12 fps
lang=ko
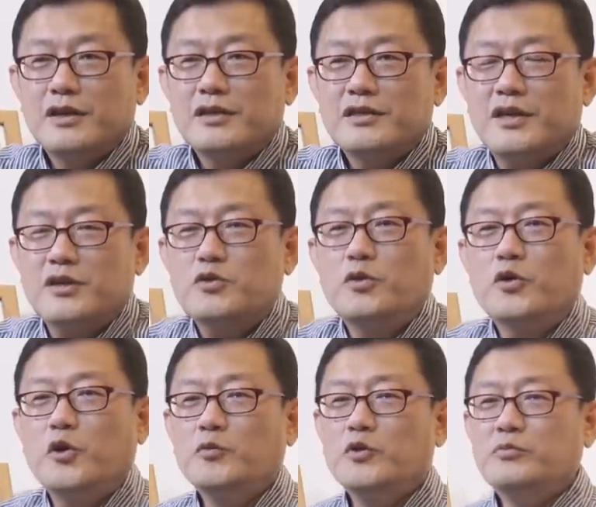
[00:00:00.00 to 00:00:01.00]
자 종교
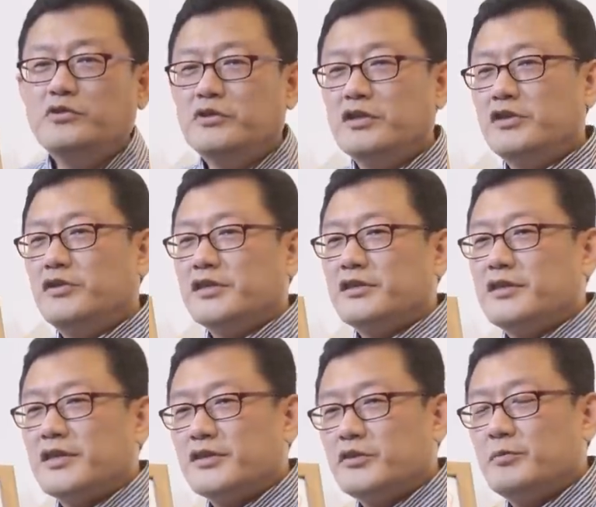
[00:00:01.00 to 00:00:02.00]
없는 분들을 위해서
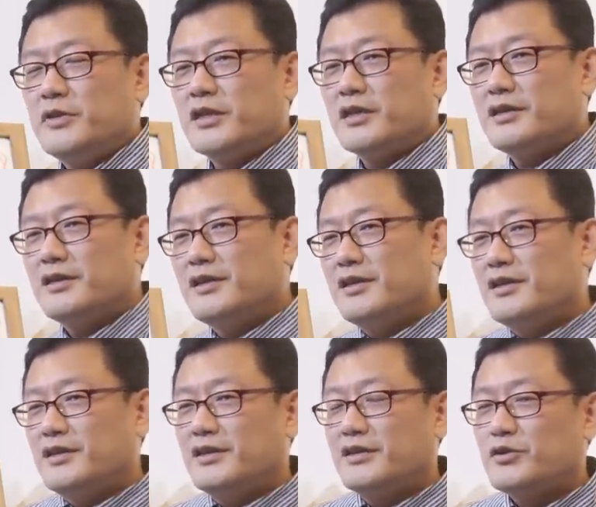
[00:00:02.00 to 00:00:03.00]
제가 쏩니다
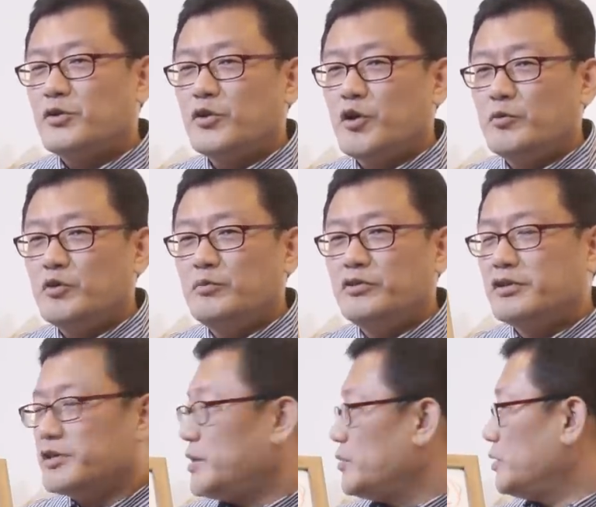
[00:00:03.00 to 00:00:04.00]
종교 없는 분들
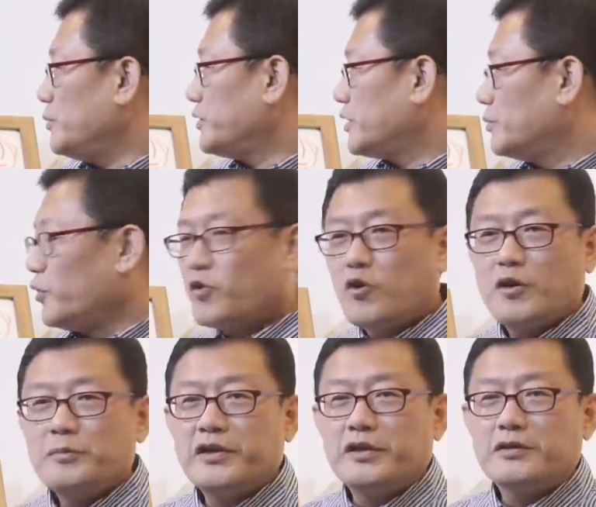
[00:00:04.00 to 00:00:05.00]
십지보살을 뭐라고
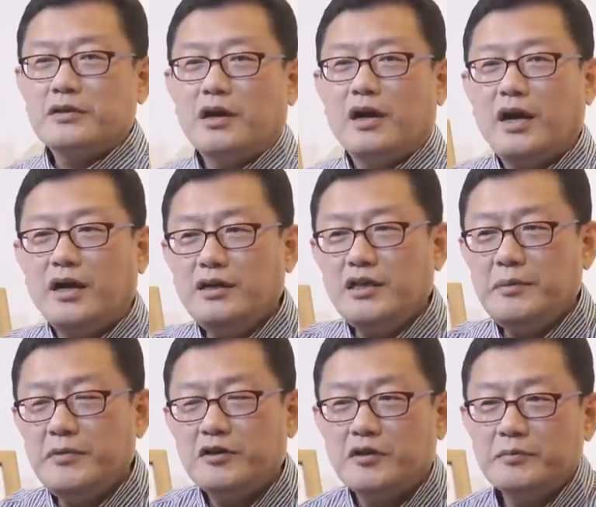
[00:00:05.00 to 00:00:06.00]
하면 돼요
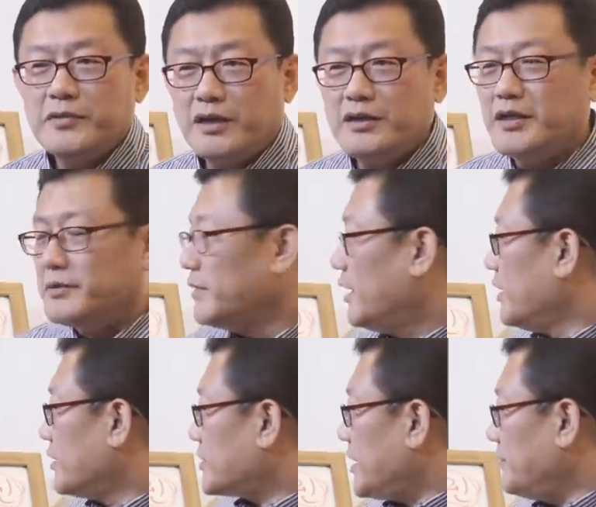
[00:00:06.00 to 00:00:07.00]
하느님이라고 하면 돼요 하느님
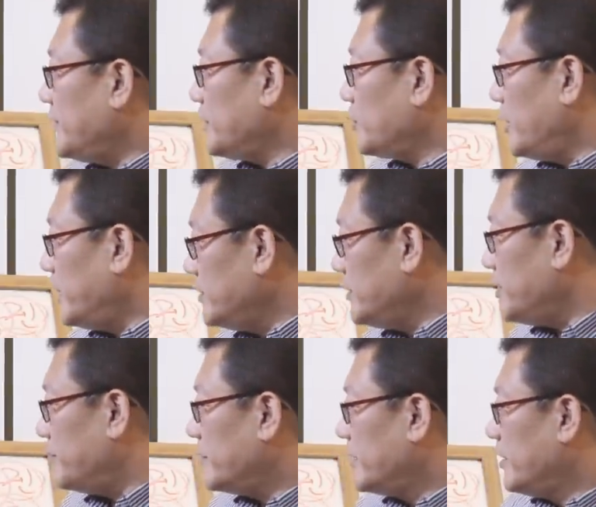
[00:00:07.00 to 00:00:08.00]
참나도
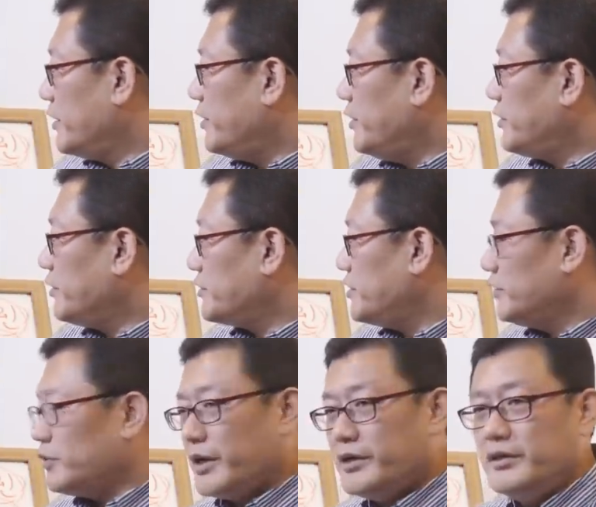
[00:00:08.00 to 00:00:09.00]
하느님
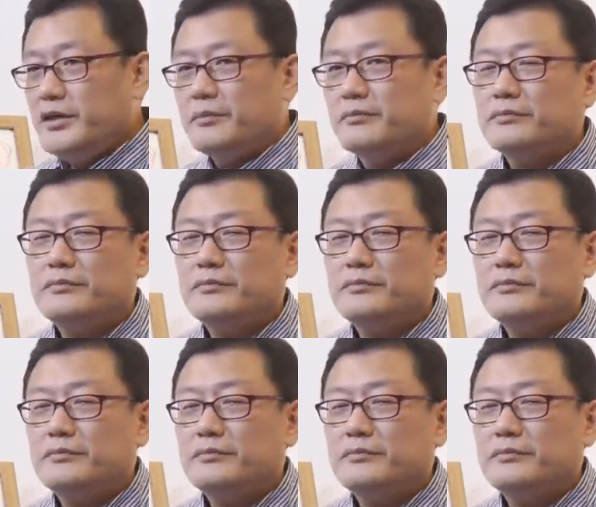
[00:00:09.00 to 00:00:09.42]
인격신도 하느님